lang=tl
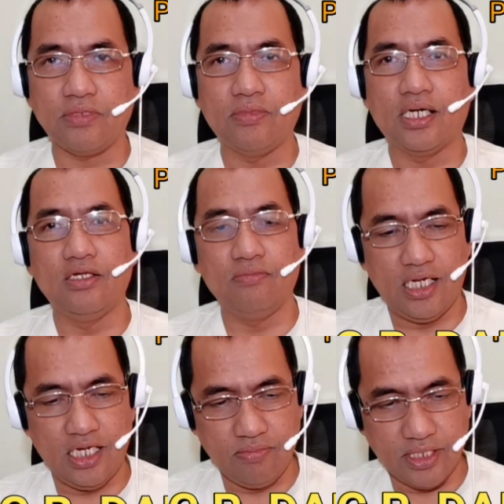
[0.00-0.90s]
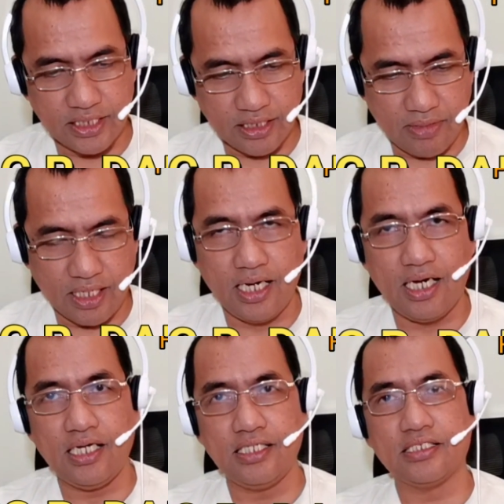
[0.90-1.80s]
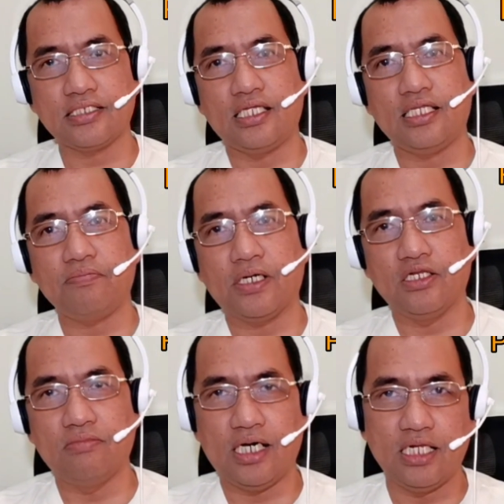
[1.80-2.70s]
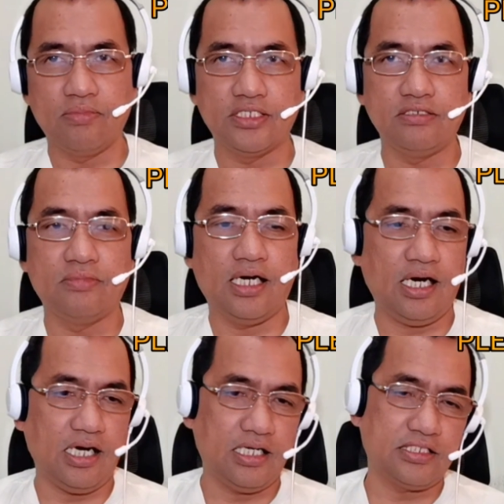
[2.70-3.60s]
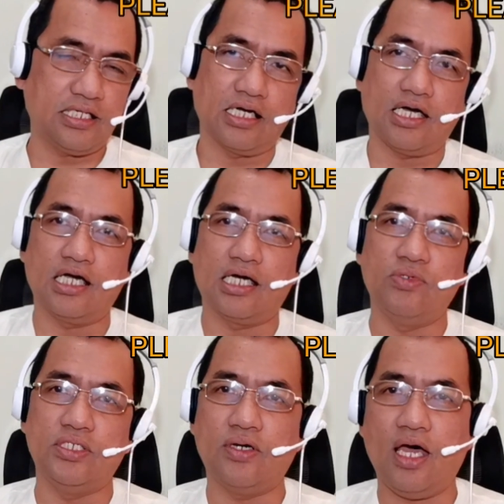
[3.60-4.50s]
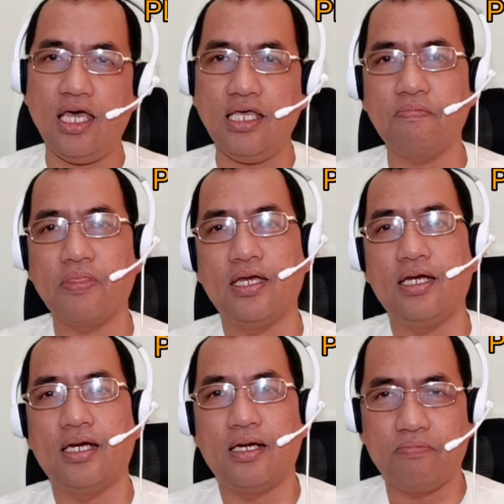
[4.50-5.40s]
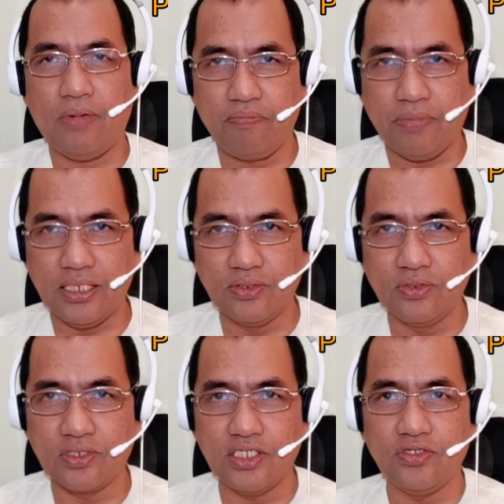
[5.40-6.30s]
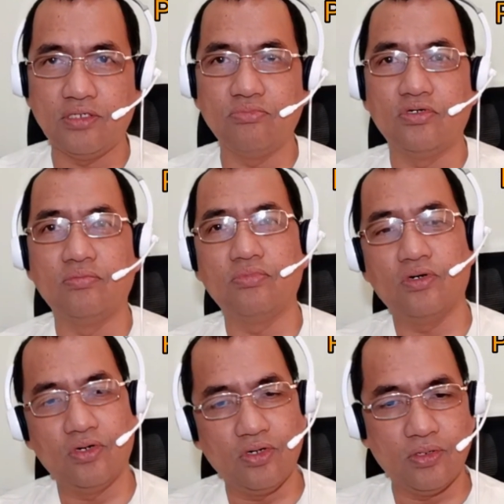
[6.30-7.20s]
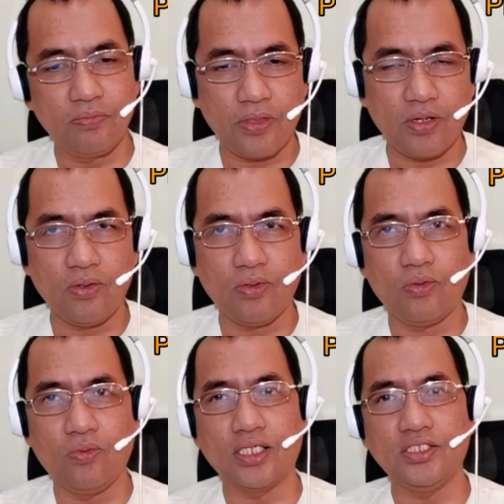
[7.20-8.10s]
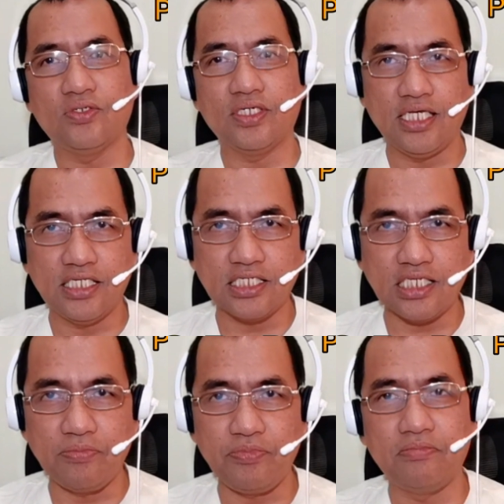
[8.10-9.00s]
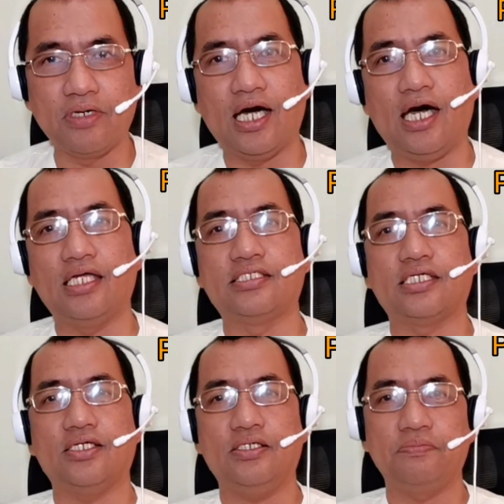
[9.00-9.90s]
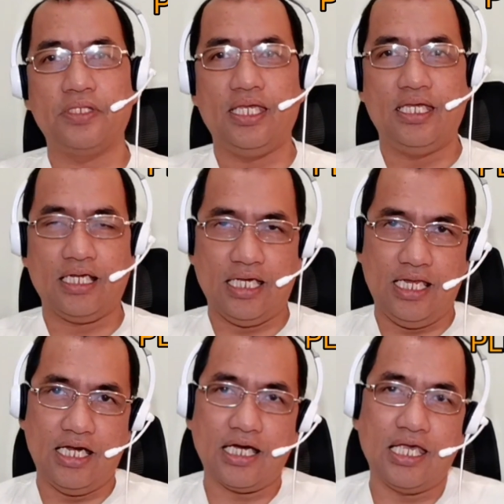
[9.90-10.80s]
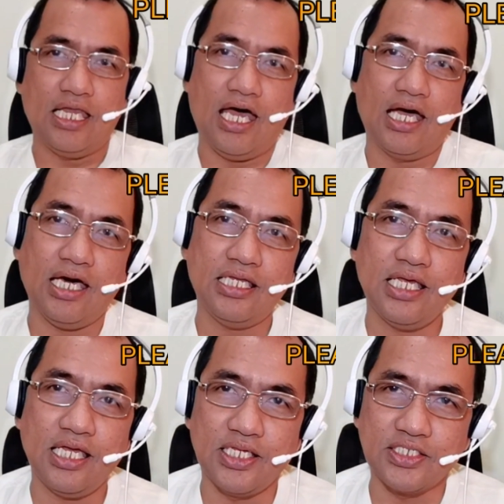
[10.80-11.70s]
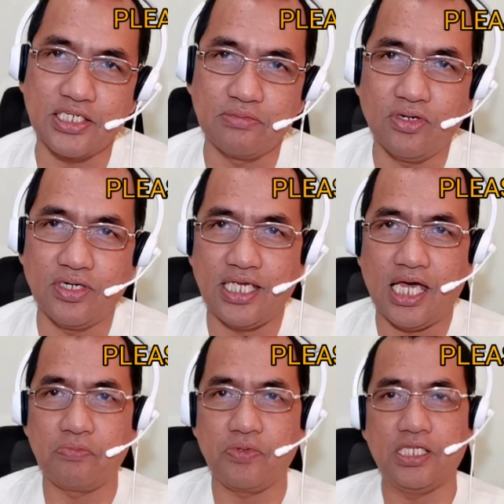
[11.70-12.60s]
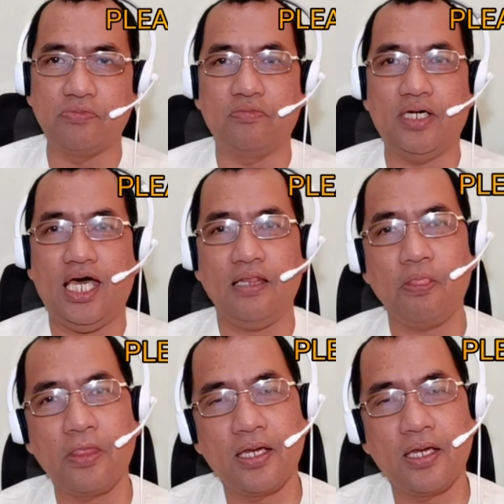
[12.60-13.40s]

May mga lumalabas ng mga ads. Sana pag lumalabas yung mga ads, ang gagawin nyo ay papanoorin nyo ng buong buo. Huwag nyong i-skip yung mga ads. Ano? Kailang kailangan. Reservong yan. Pwede po ba yan?